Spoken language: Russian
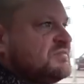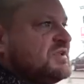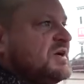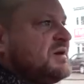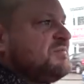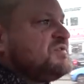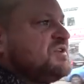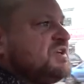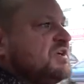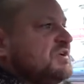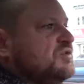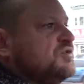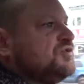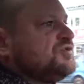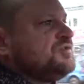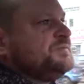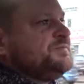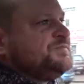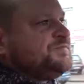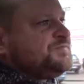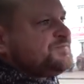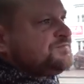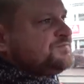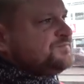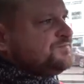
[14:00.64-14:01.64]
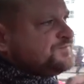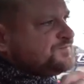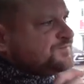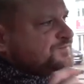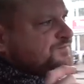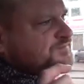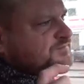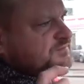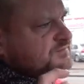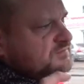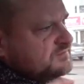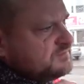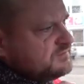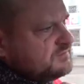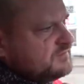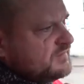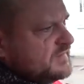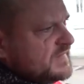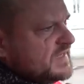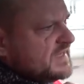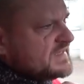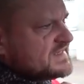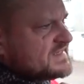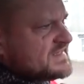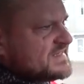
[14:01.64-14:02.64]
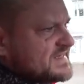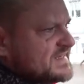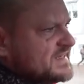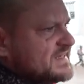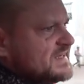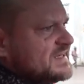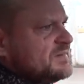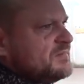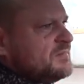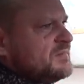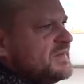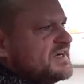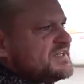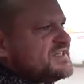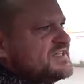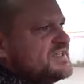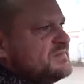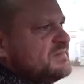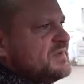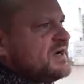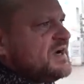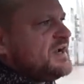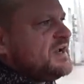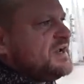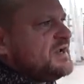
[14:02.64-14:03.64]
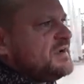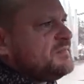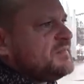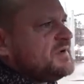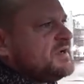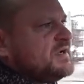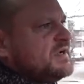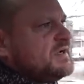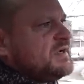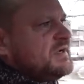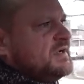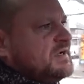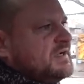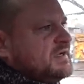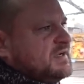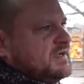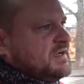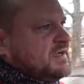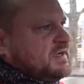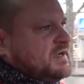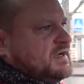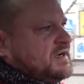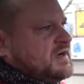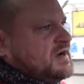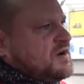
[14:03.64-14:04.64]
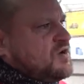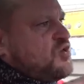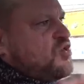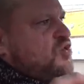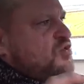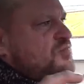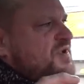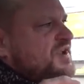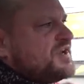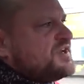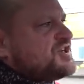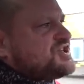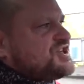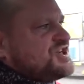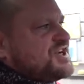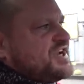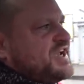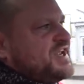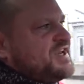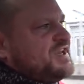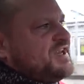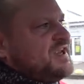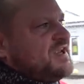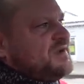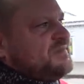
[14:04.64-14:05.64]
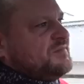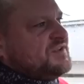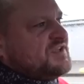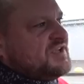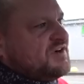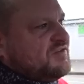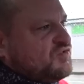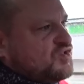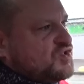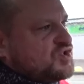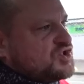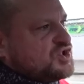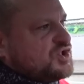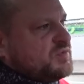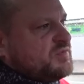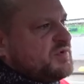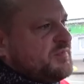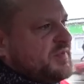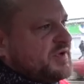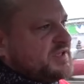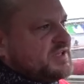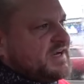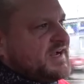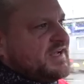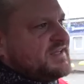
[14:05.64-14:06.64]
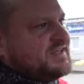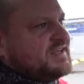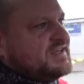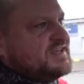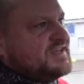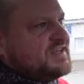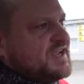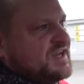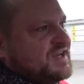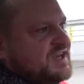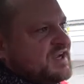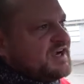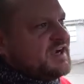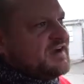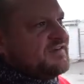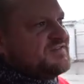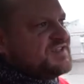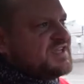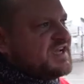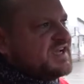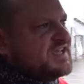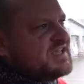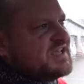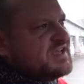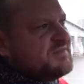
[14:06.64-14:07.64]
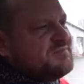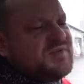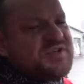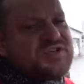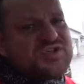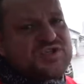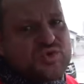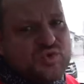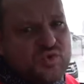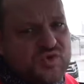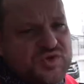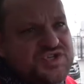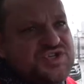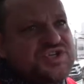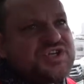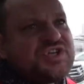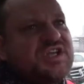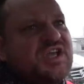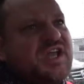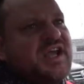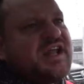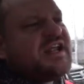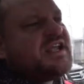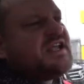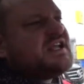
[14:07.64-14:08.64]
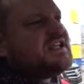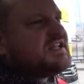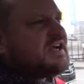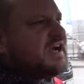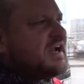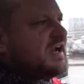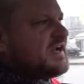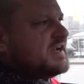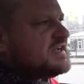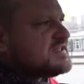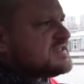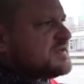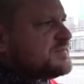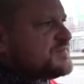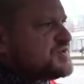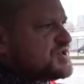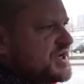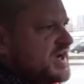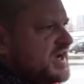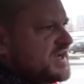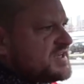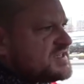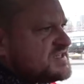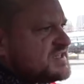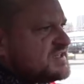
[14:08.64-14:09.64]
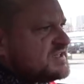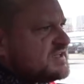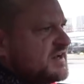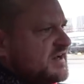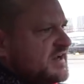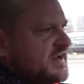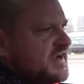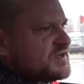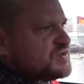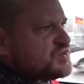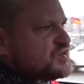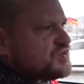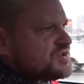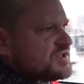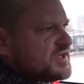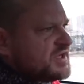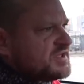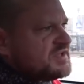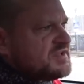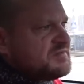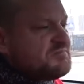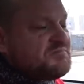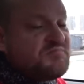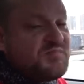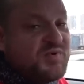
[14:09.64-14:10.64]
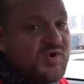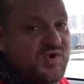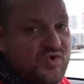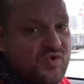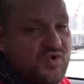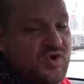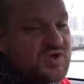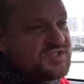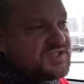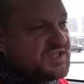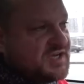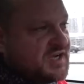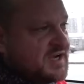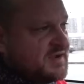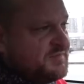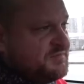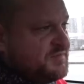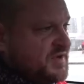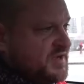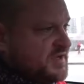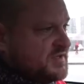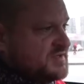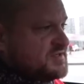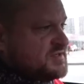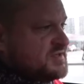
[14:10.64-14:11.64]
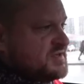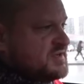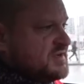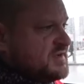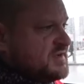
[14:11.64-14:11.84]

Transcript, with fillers: Там делают с максимальным уменьшением того, чтобы потратить денег. А всякие пистончики, оригинальные запчасти на Lexus это просто капец.